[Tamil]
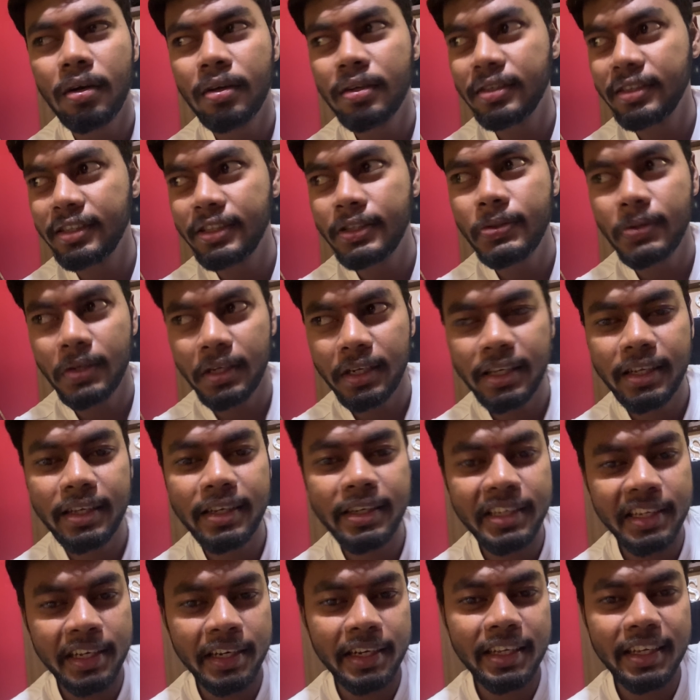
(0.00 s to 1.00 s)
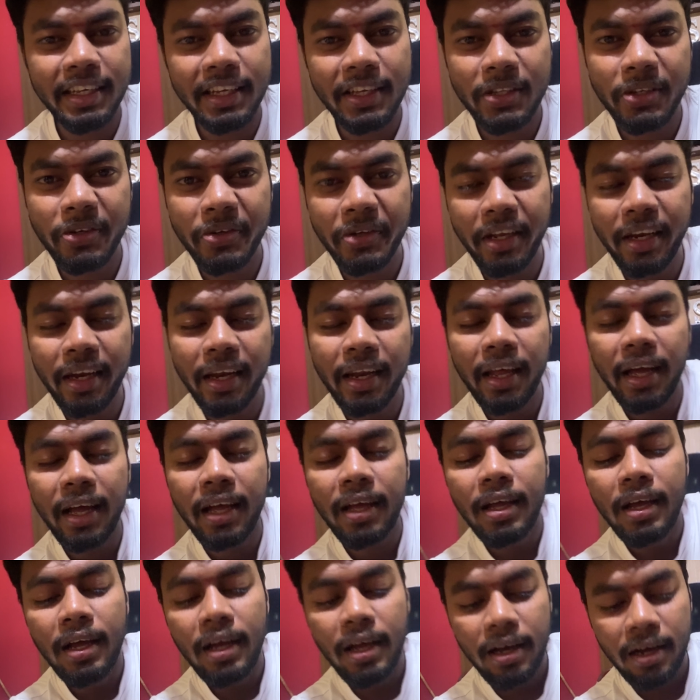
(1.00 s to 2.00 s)
இது வரைக்கும் எனக்கு எதுவும் இல்லை
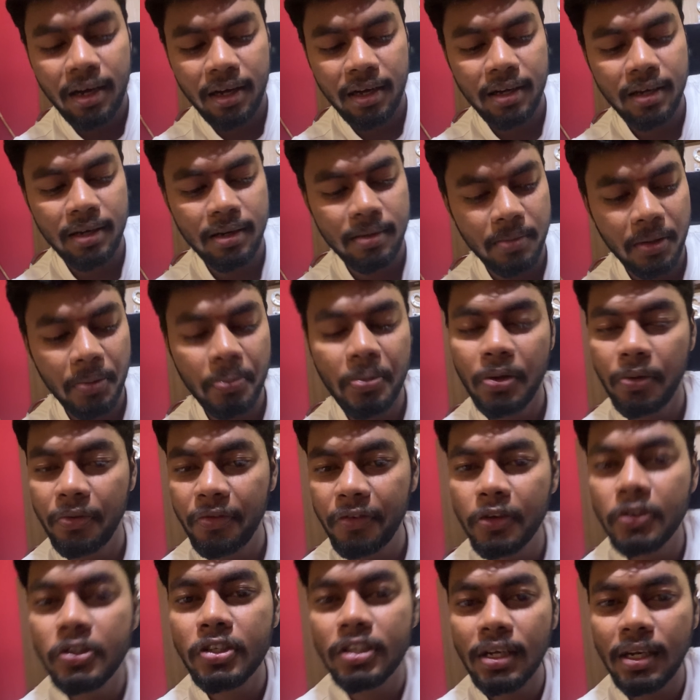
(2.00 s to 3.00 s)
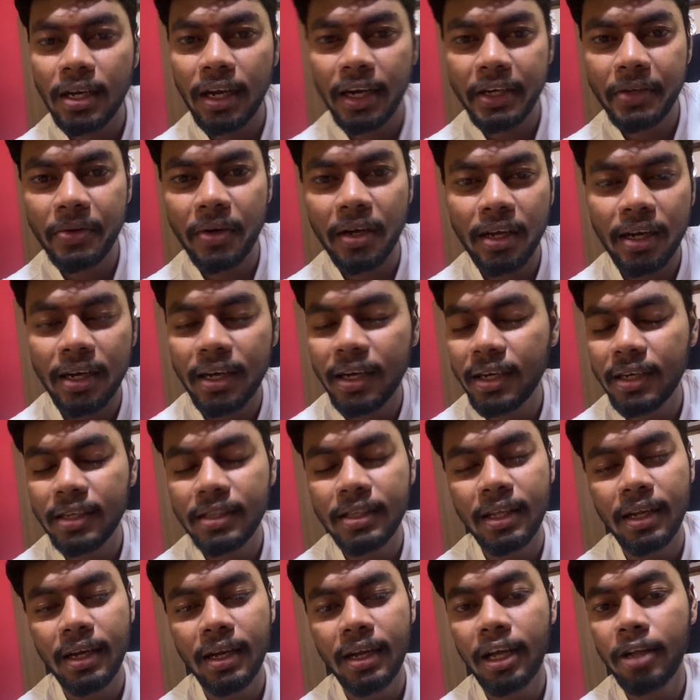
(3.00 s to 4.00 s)
மேபி ஃப்யூச்சரில் அடி வாங்குறேன்னு எனக்கு
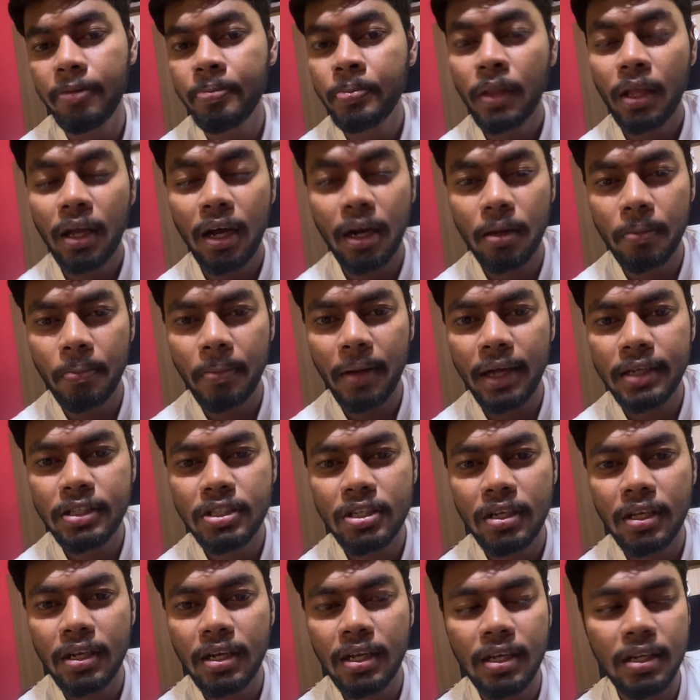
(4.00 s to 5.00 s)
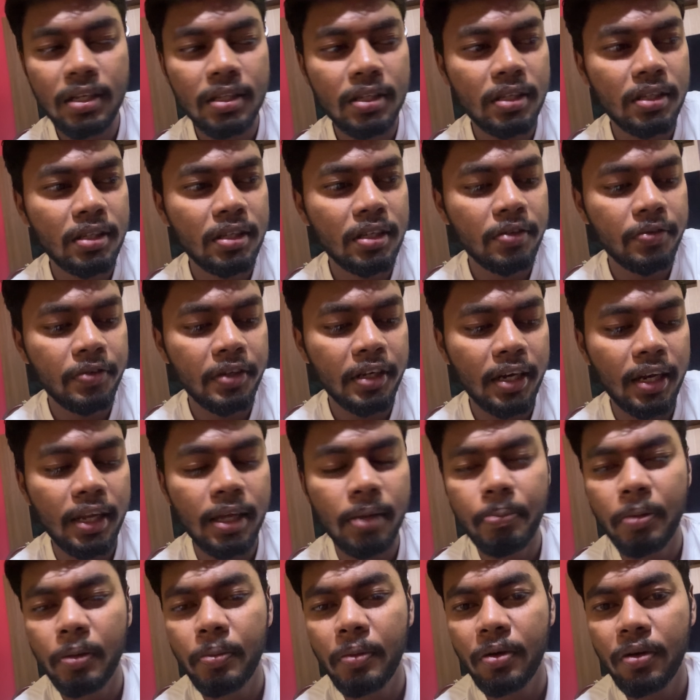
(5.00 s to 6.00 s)
தெரியல ஆனால் பேச்சுலராக இருந்தது வீட்டில்
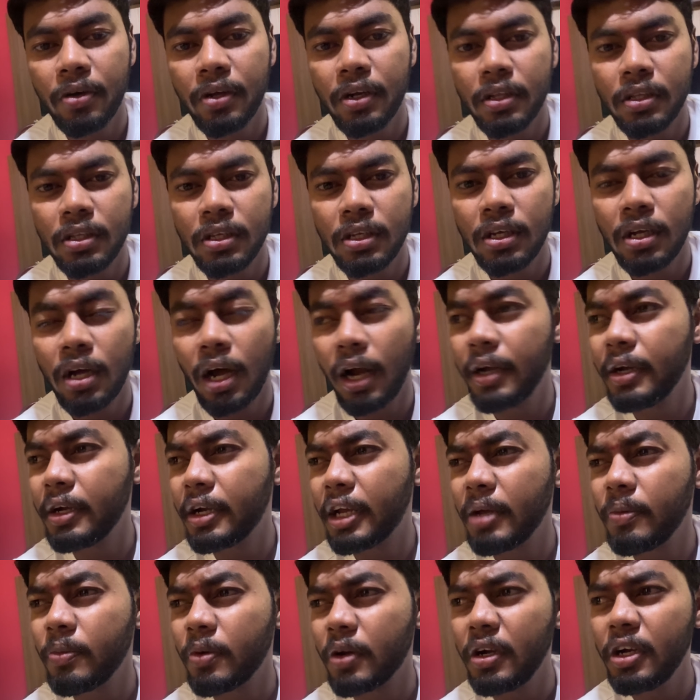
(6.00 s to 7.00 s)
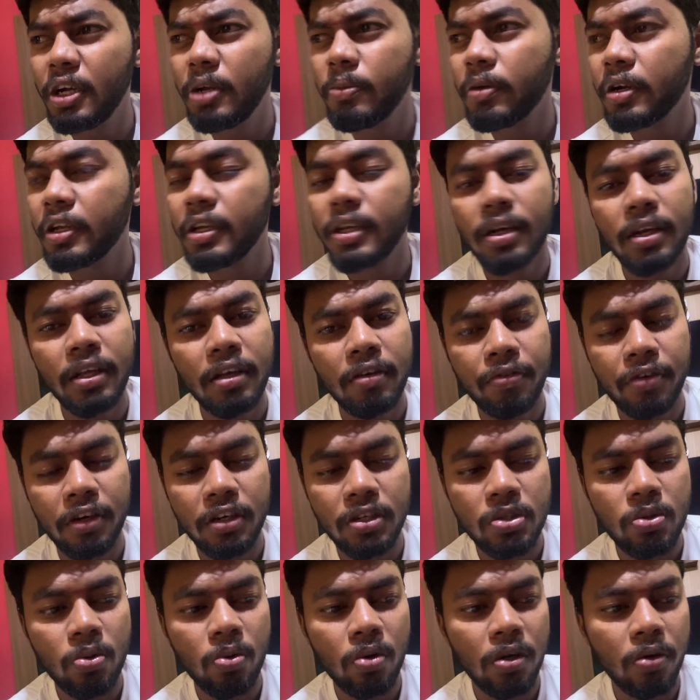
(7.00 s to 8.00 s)
எப்பயுமே வருது அன் டைம் ரெண்டு மணினாலும் என்
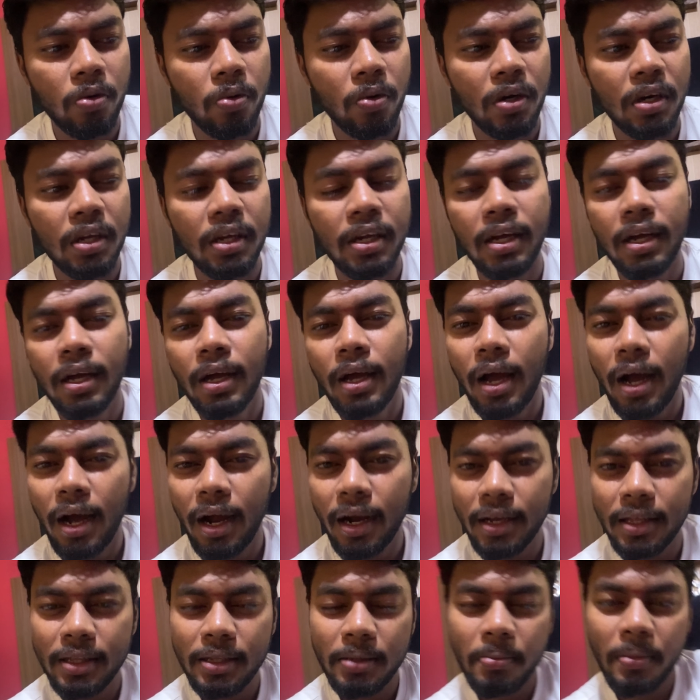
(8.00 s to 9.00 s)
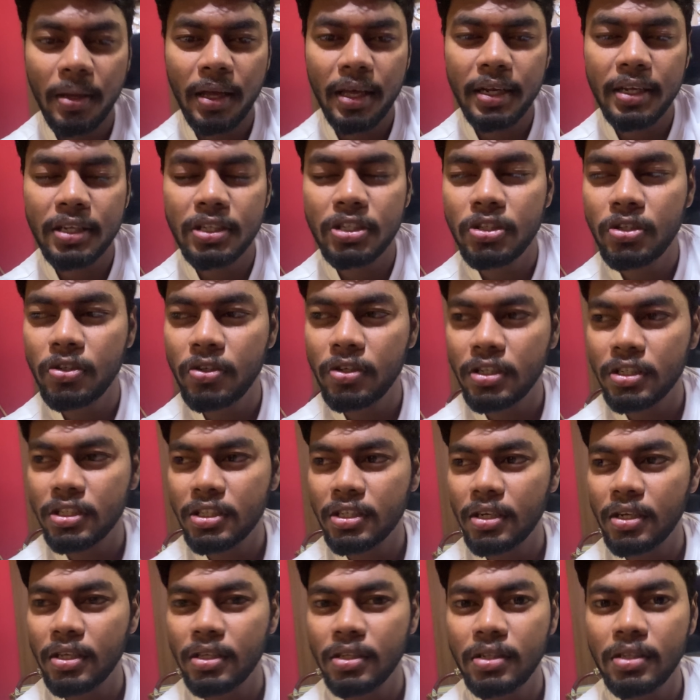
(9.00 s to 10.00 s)
ஃப்ரெண்ட்ஸ் உள்ளே வருவானுங்க ஆனால் இந்த மேரேஜ்
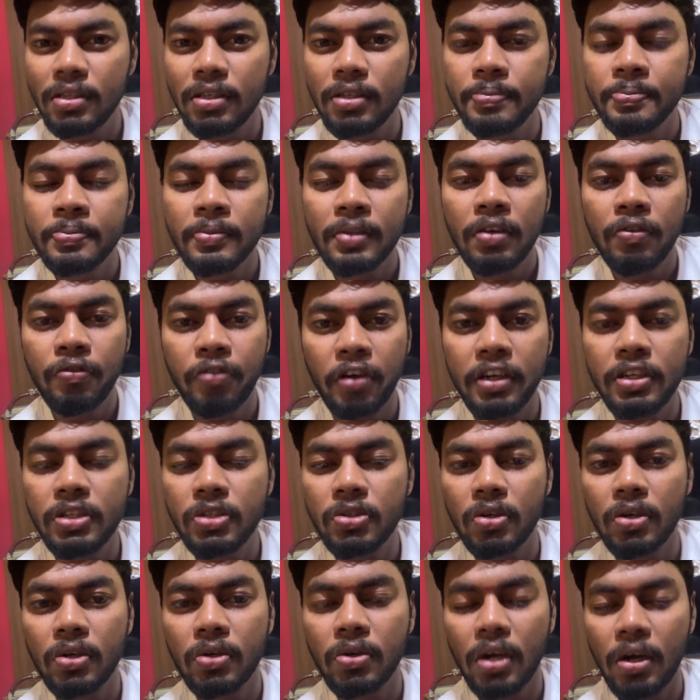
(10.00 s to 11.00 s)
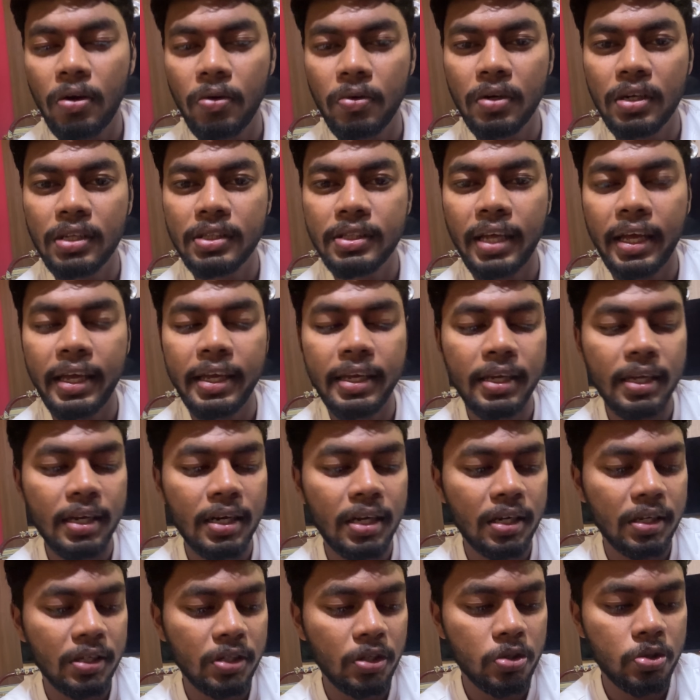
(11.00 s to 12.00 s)
டியூரேஷன்லேருந்து ஃப்ரெண்ட்ஸ் வரணும்னா அவங்க
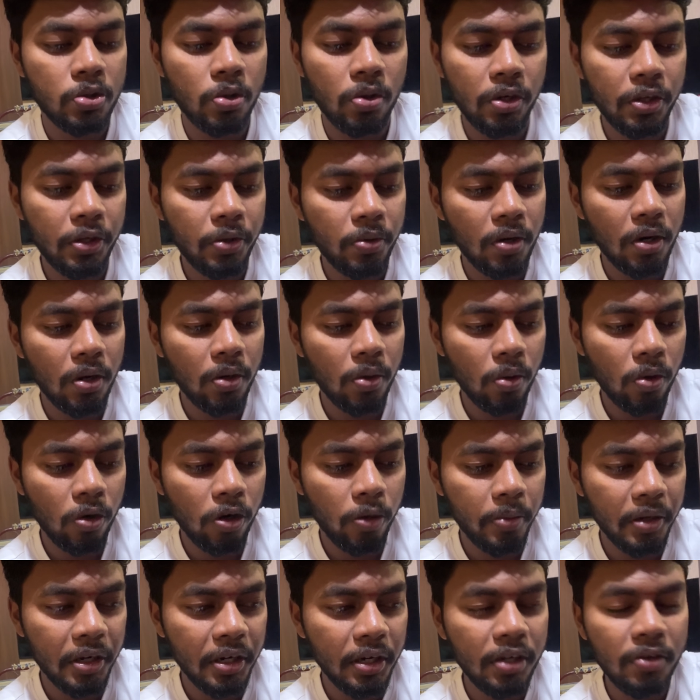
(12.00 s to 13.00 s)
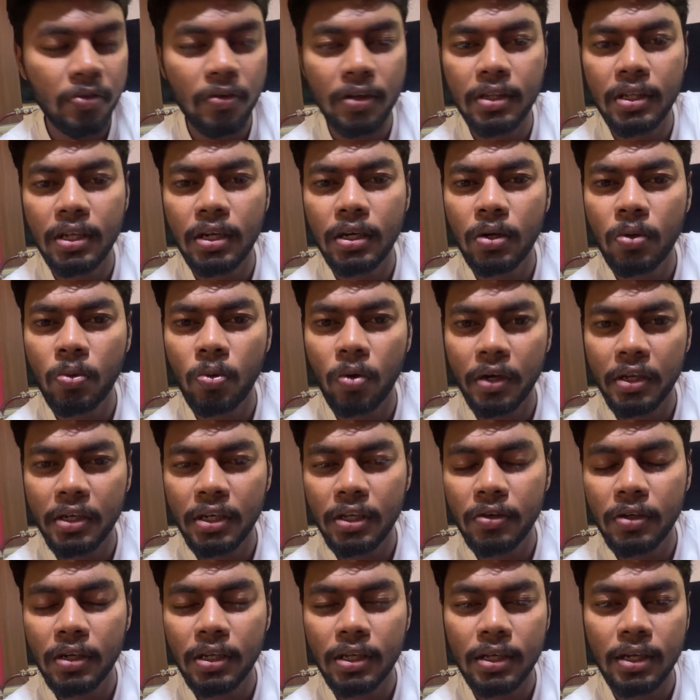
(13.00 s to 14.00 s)
தயங்குறாங்க ஏதோ சொல்லிடுவாங்களோ அப்படின்ட்டு வந்தானா உடனே
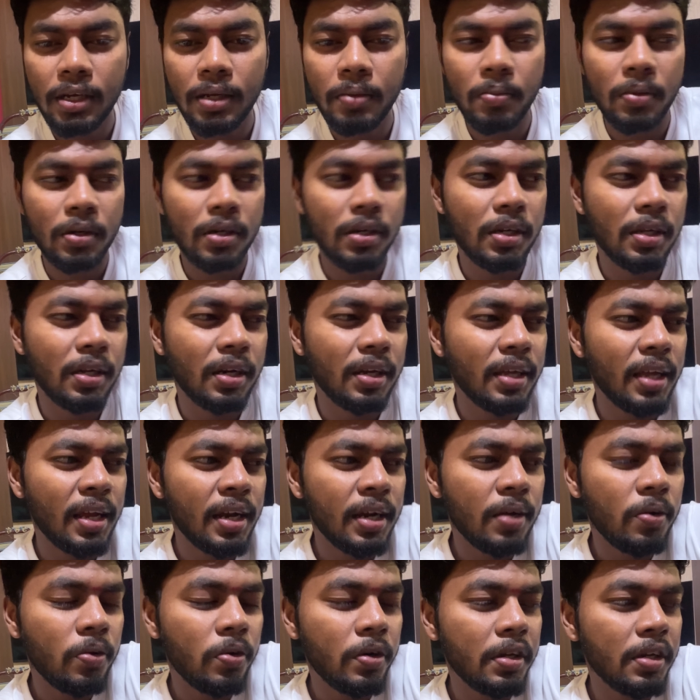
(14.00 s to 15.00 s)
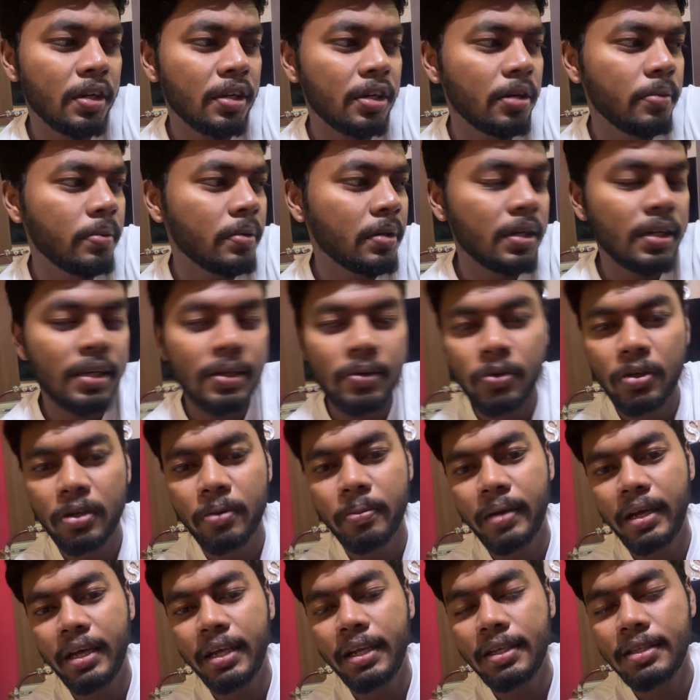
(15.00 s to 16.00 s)
அவனை கிளம்புறேன்னு ஏன்டா உடனே கிளம்பினாடி உனக்கு
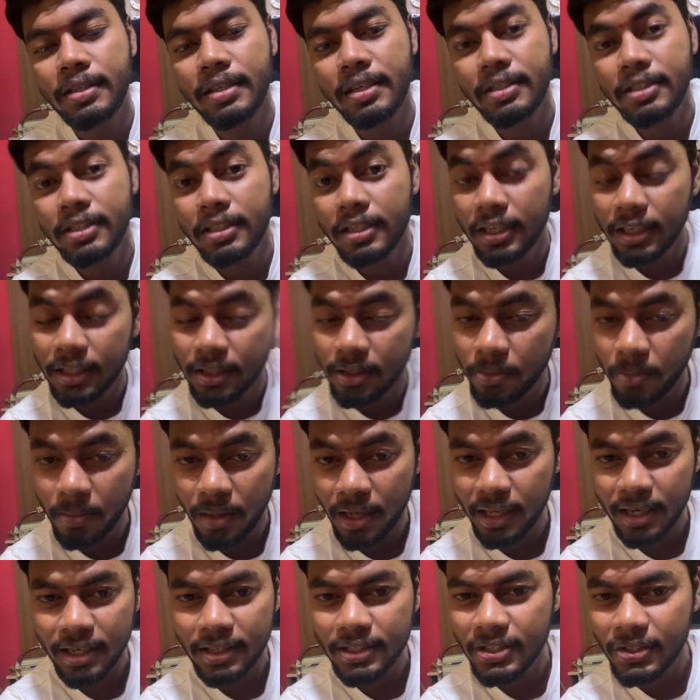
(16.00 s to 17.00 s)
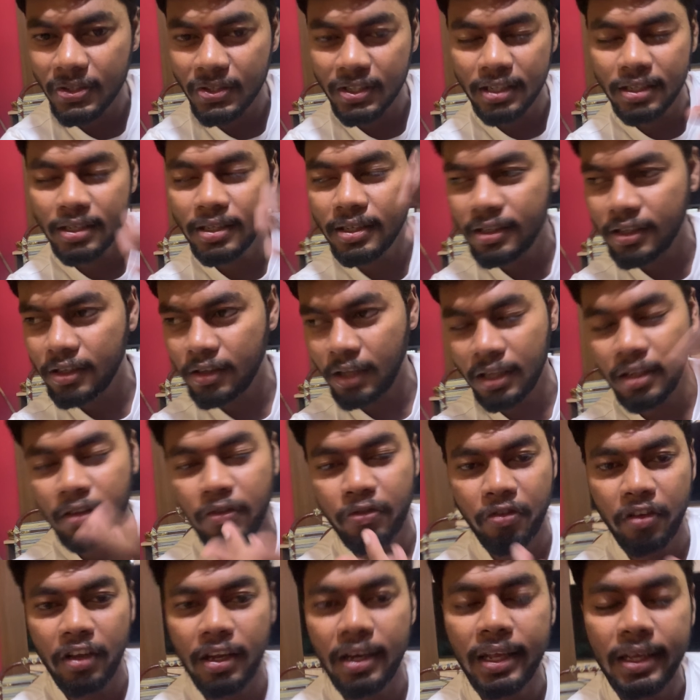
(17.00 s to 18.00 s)
மேரேஜ் ஆயிடுச்சு எனக்கு இன்னும் மேரேஜான அந்த
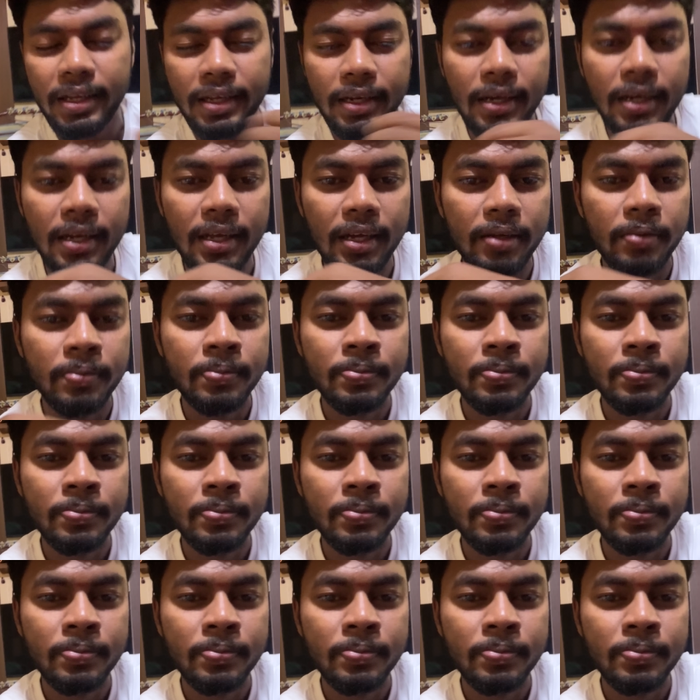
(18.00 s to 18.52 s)
ஃபீலே இல்லை